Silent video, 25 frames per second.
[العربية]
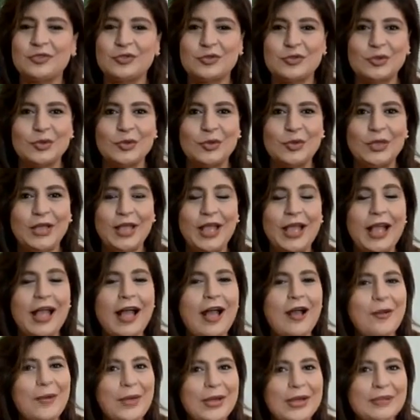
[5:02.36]
في الشغل
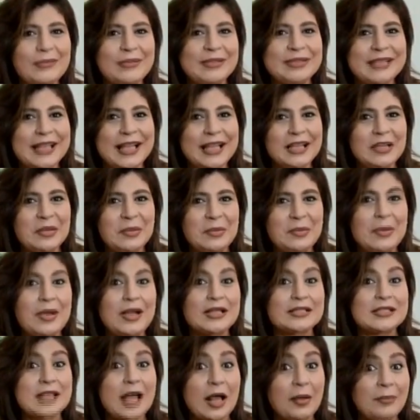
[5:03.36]
او انا بتكلم
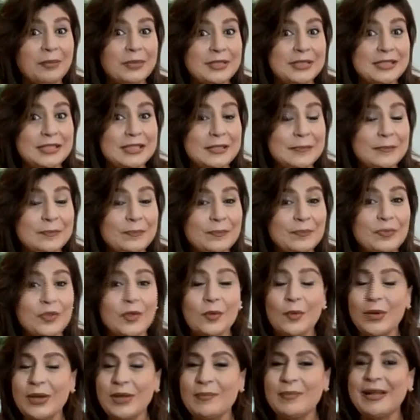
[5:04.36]
مع صاحبتي
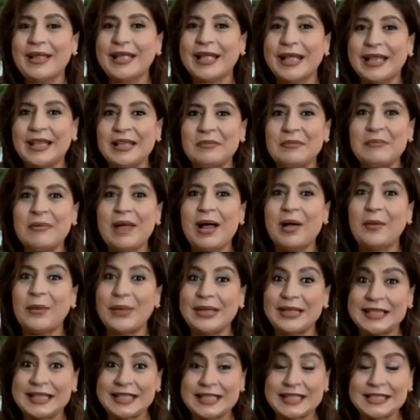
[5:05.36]
وانا بتكلم مع
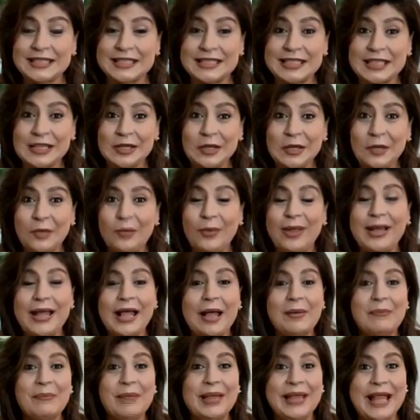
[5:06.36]
والدتي
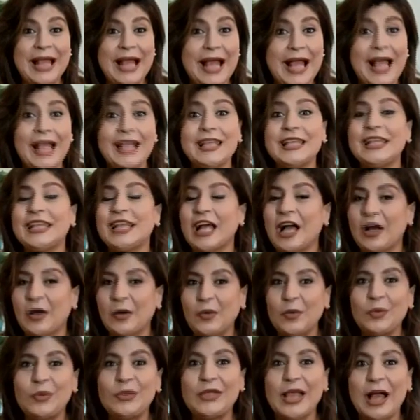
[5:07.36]
وانا عماله احكي
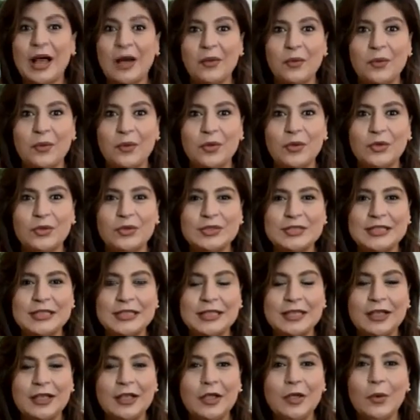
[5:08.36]
لاخويا او
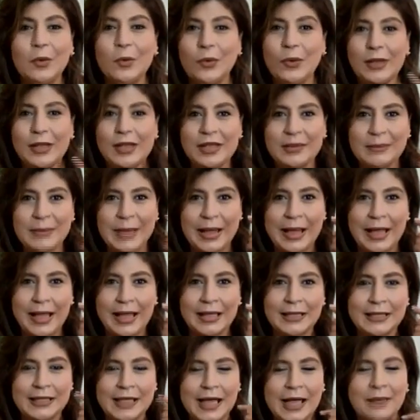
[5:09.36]
اختي كل ما
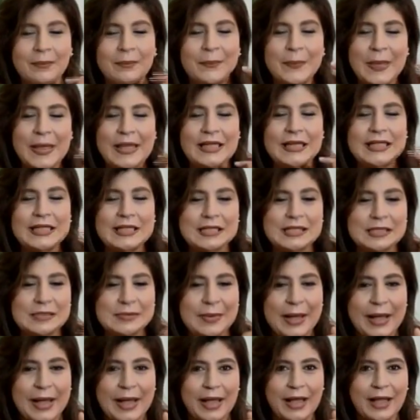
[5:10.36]
عقلي عمال
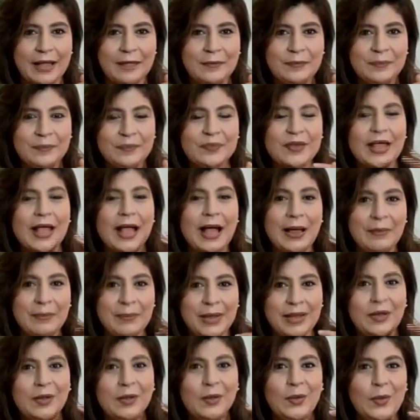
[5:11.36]
يسمعها
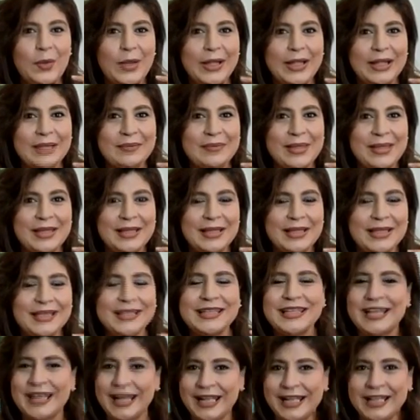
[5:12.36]
عمال هو كمان
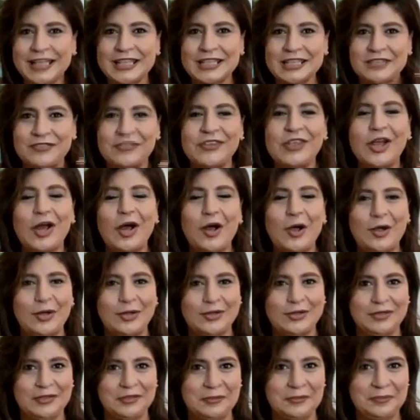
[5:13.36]
يركز فيها
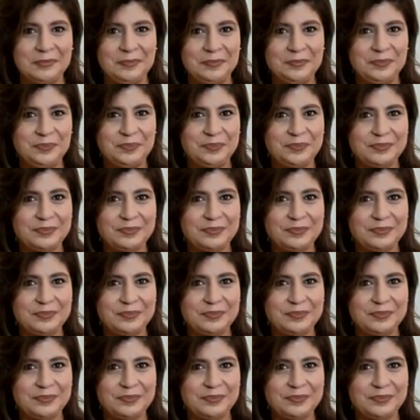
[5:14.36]
اكتر